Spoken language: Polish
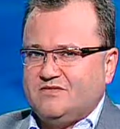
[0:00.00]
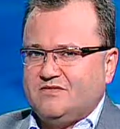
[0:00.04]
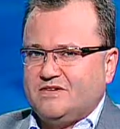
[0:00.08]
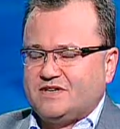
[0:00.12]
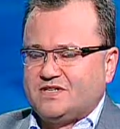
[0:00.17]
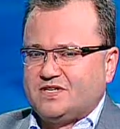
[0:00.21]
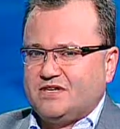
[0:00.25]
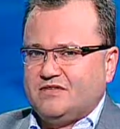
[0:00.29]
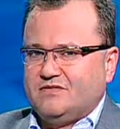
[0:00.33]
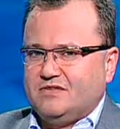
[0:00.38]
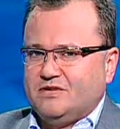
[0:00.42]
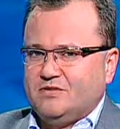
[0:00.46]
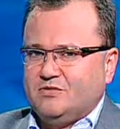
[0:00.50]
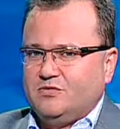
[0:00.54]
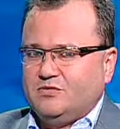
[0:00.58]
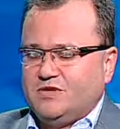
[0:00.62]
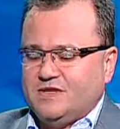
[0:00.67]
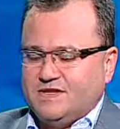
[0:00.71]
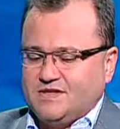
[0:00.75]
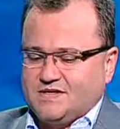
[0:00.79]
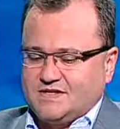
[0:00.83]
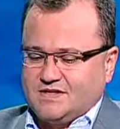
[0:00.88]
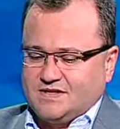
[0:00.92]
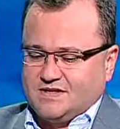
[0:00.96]
w Warszawie, u
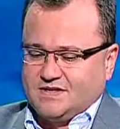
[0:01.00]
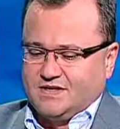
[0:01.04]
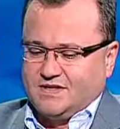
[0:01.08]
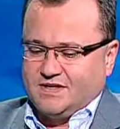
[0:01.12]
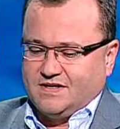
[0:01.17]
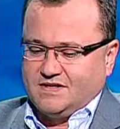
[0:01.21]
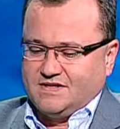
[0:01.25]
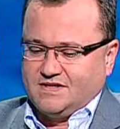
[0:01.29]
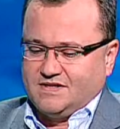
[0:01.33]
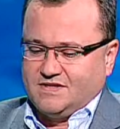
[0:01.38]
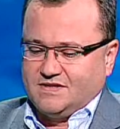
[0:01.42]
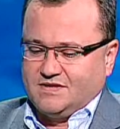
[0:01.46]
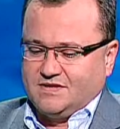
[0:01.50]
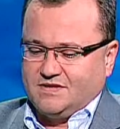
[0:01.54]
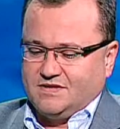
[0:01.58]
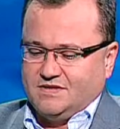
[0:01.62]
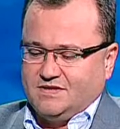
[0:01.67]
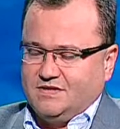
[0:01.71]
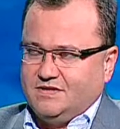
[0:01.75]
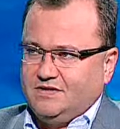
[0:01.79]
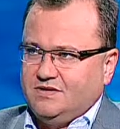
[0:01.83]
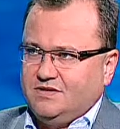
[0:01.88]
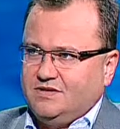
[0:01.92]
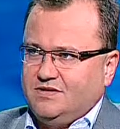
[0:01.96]
nas Grecy
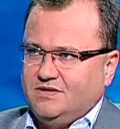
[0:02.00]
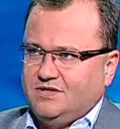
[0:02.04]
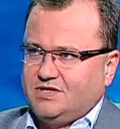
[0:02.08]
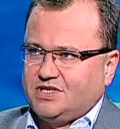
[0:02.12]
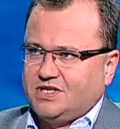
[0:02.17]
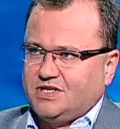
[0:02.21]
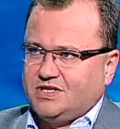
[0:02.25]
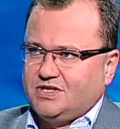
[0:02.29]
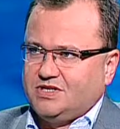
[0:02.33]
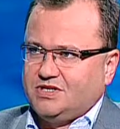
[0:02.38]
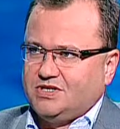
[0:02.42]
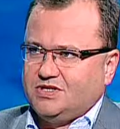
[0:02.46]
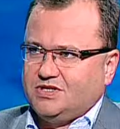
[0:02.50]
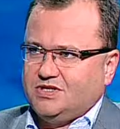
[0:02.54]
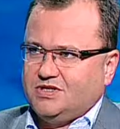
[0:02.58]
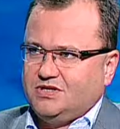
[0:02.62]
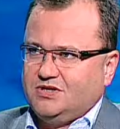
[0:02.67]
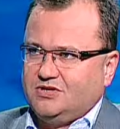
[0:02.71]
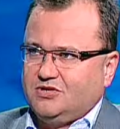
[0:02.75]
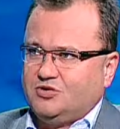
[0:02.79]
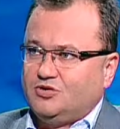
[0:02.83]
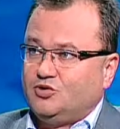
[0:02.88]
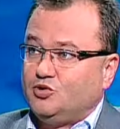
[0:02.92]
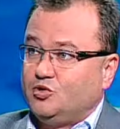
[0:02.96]
i, i
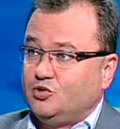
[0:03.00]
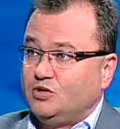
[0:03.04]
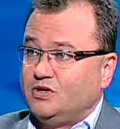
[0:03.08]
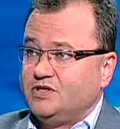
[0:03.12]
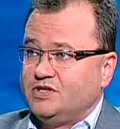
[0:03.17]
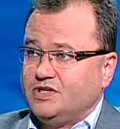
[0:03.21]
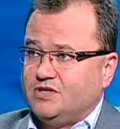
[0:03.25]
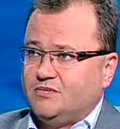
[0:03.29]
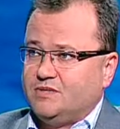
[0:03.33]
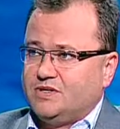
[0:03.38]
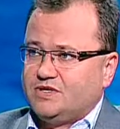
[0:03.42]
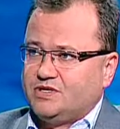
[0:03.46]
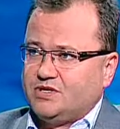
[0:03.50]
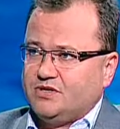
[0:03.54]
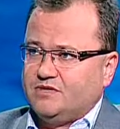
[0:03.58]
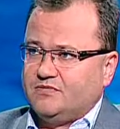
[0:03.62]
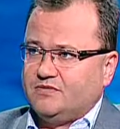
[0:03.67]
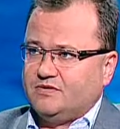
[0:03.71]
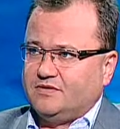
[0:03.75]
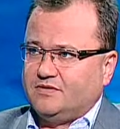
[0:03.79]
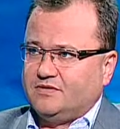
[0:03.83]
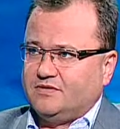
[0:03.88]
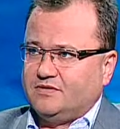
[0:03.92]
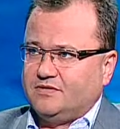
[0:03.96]
Czesi. To drugi dzień
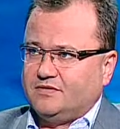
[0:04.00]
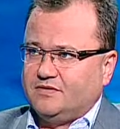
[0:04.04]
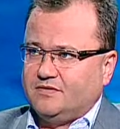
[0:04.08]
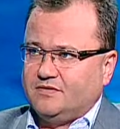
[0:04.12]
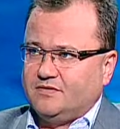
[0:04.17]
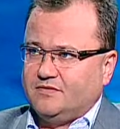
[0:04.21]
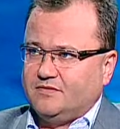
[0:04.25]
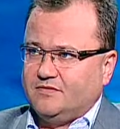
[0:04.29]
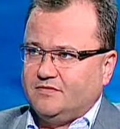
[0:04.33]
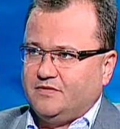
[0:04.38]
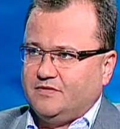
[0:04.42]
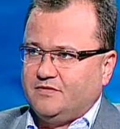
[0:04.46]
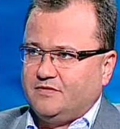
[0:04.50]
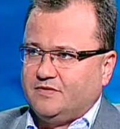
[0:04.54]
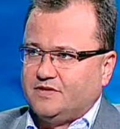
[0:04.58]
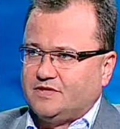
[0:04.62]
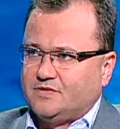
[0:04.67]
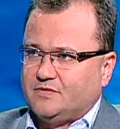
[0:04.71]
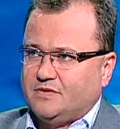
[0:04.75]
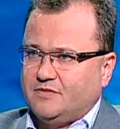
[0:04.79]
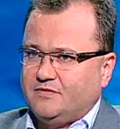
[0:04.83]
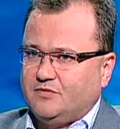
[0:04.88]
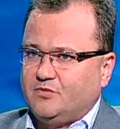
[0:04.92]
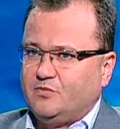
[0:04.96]
meczowy y, we
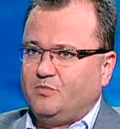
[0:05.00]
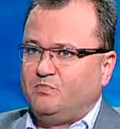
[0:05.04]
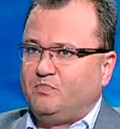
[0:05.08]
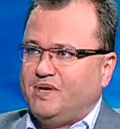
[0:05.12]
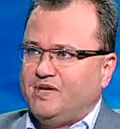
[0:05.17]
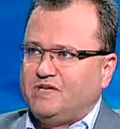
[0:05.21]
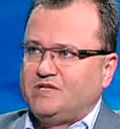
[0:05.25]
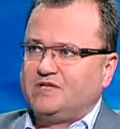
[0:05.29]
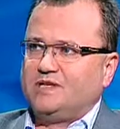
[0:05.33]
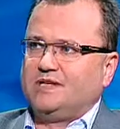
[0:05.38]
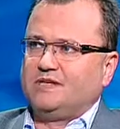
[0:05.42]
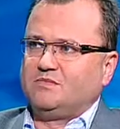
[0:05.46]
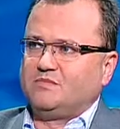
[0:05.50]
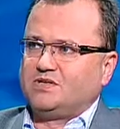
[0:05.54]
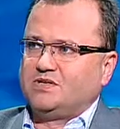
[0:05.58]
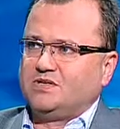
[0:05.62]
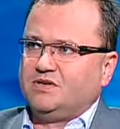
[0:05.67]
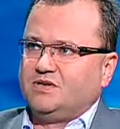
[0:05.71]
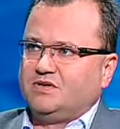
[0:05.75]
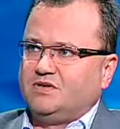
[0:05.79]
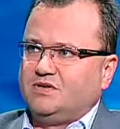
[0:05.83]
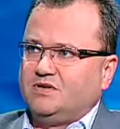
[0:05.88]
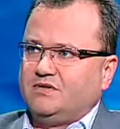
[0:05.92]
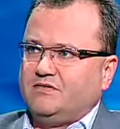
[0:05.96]
Wrocławiu. Pięć lat
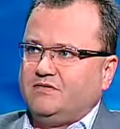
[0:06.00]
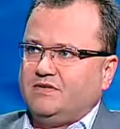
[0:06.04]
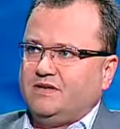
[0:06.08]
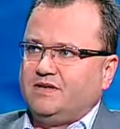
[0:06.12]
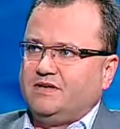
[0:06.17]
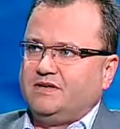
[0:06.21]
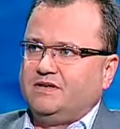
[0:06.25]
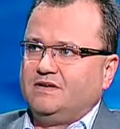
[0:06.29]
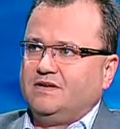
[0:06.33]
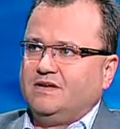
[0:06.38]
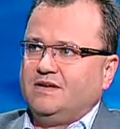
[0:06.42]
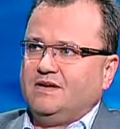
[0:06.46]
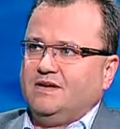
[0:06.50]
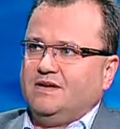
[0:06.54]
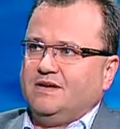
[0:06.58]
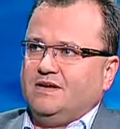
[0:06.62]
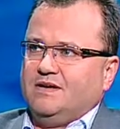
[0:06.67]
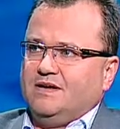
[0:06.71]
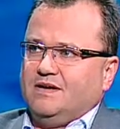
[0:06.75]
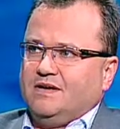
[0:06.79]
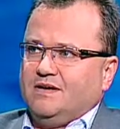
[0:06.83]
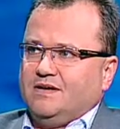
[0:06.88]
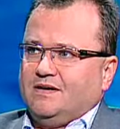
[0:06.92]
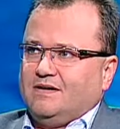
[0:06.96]
przygotowań.
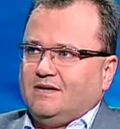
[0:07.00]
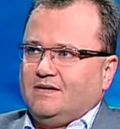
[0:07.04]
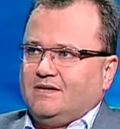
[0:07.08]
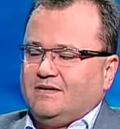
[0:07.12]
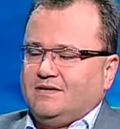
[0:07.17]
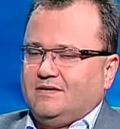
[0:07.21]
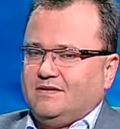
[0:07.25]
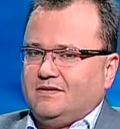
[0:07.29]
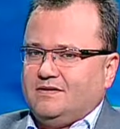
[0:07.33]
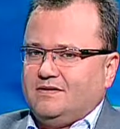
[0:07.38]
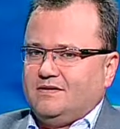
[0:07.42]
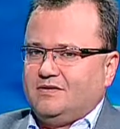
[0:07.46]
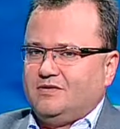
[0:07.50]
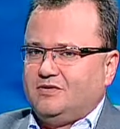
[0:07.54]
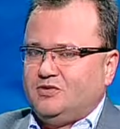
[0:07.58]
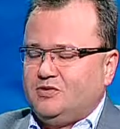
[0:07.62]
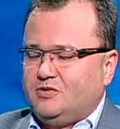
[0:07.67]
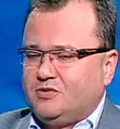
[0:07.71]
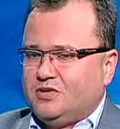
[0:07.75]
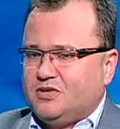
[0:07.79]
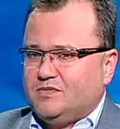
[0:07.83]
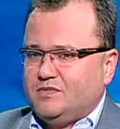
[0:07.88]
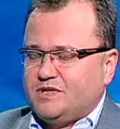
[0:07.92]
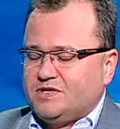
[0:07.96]
E,
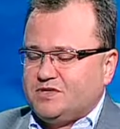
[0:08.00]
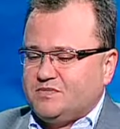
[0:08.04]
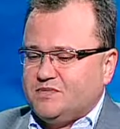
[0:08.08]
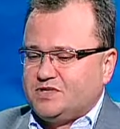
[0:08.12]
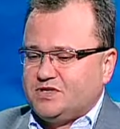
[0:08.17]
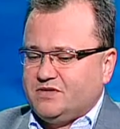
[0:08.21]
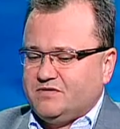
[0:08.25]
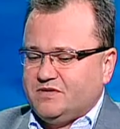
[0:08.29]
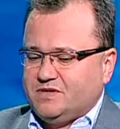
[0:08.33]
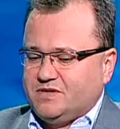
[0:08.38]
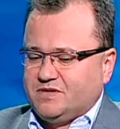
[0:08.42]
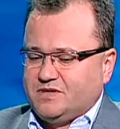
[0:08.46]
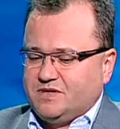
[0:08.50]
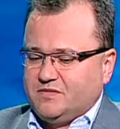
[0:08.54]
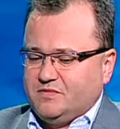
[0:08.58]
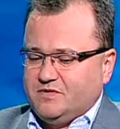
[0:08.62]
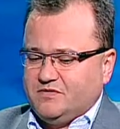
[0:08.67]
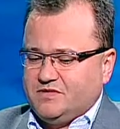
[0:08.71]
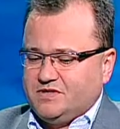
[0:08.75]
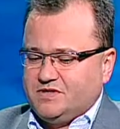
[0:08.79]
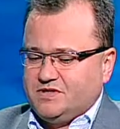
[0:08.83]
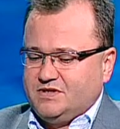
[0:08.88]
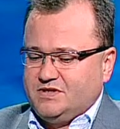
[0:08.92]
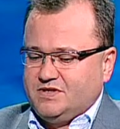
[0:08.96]
drugi mecz meczowy, tak jak
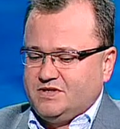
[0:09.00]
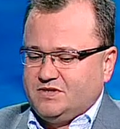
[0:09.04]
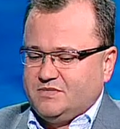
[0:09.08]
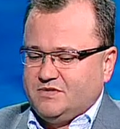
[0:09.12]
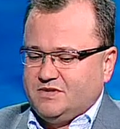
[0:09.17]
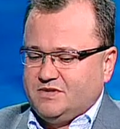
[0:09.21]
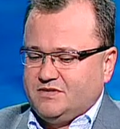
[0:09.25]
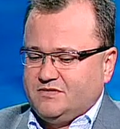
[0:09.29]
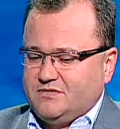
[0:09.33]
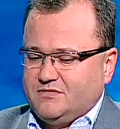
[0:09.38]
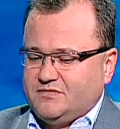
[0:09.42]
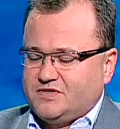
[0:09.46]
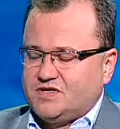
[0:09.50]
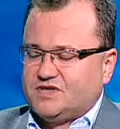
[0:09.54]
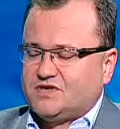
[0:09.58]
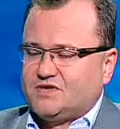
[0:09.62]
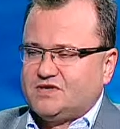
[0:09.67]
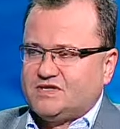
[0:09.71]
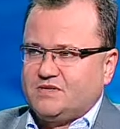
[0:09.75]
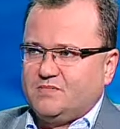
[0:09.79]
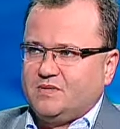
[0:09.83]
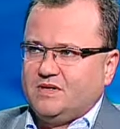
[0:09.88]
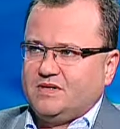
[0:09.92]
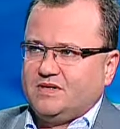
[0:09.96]
powiedzieliśmy,
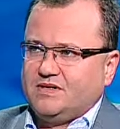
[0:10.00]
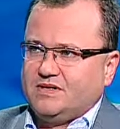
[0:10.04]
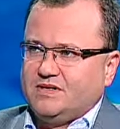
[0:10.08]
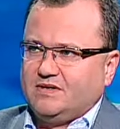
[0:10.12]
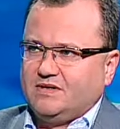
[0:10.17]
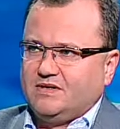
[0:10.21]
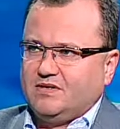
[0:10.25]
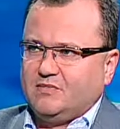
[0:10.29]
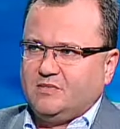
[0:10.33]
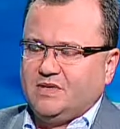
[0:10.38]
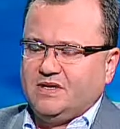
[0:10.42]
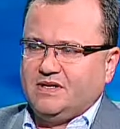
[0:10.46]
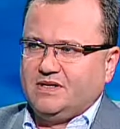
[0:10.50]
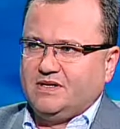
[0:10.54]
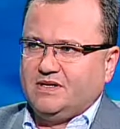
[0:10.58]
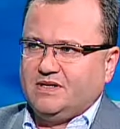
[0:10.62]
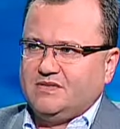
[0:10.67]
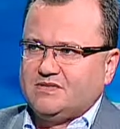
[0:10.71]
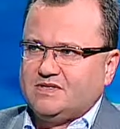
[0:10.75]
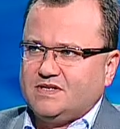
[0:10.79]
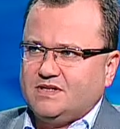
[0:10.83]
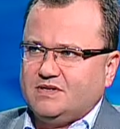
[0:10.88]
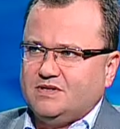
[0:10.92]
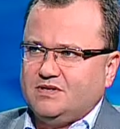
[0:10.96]
wszystko zapięte, dopięte na
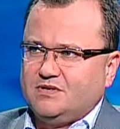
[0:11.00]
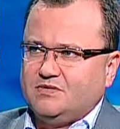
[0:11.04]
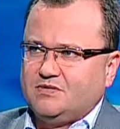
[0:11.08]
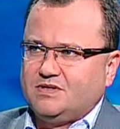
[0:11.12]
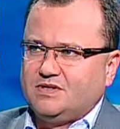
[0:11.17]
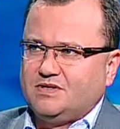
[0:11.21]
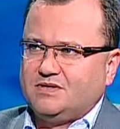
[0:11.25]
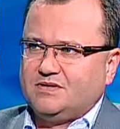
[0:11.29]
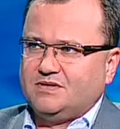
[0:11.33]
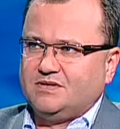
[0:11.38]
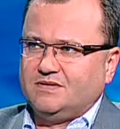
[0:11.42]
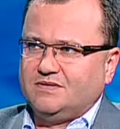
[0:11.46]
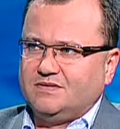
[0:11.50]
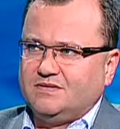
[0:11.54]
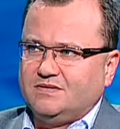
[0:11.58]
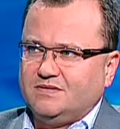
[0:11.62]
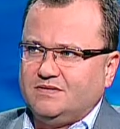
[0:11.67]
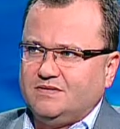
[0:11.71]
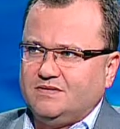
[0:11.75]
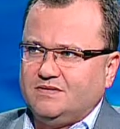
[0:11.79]
ostatni guzik? Jak to